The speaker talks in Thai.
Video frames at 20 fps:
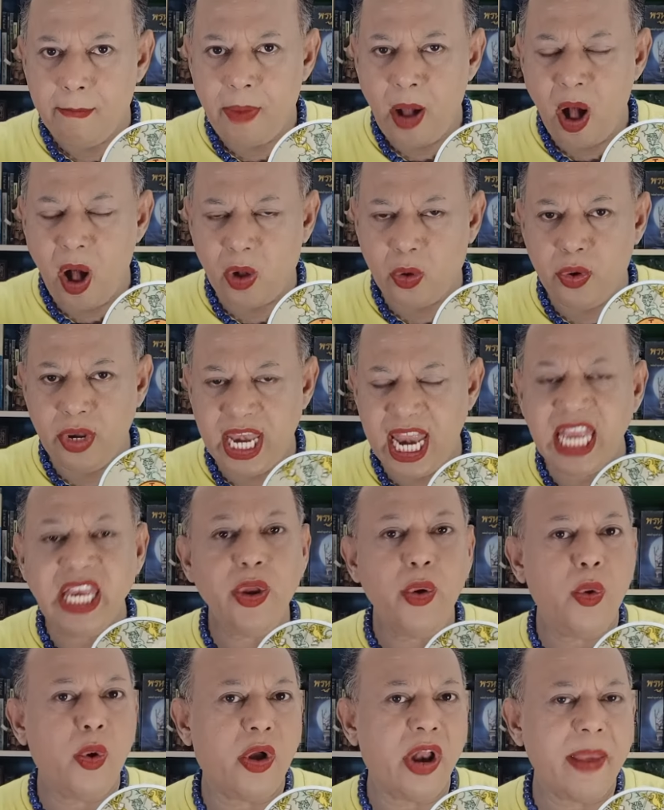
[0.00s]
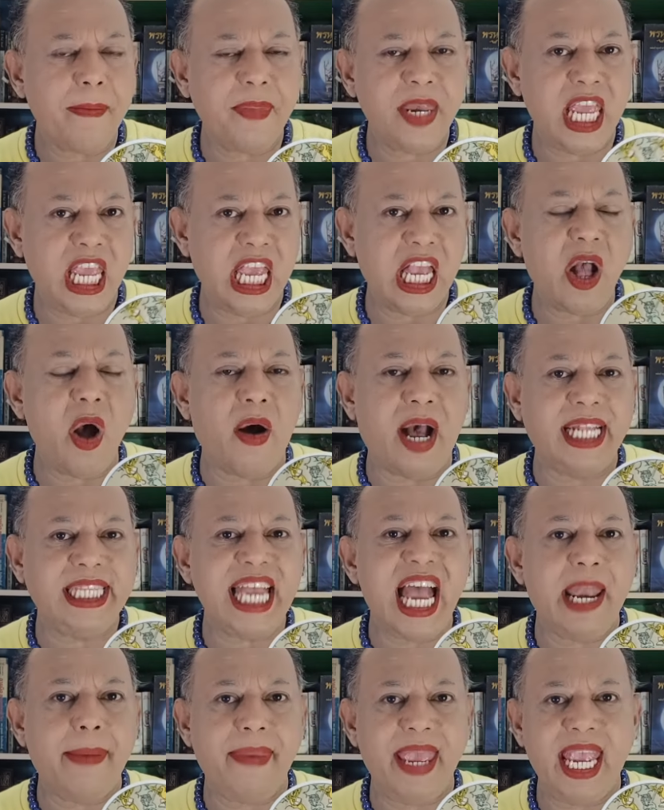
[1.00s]
พอคุณได้ดูคลิปนี้ของอา
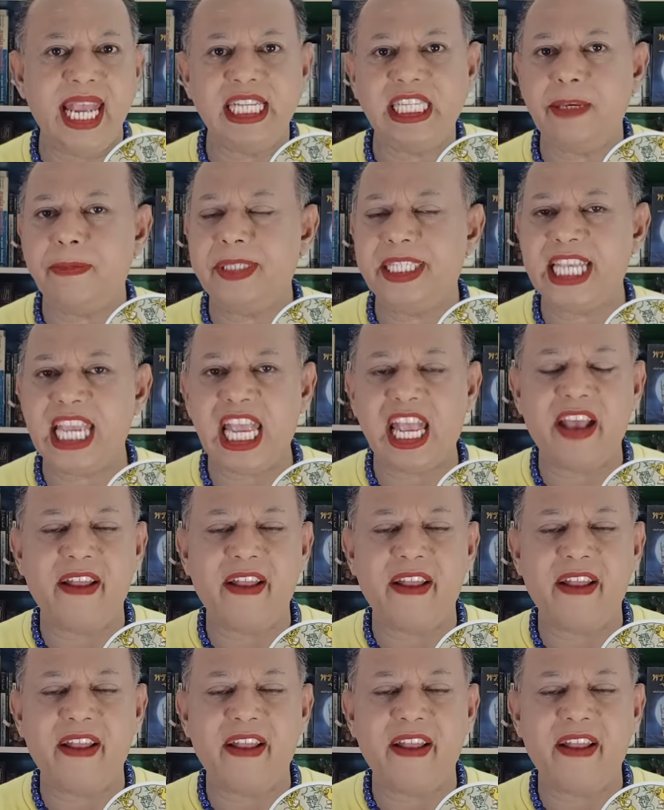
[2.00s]
จารย์เบจิฟซี่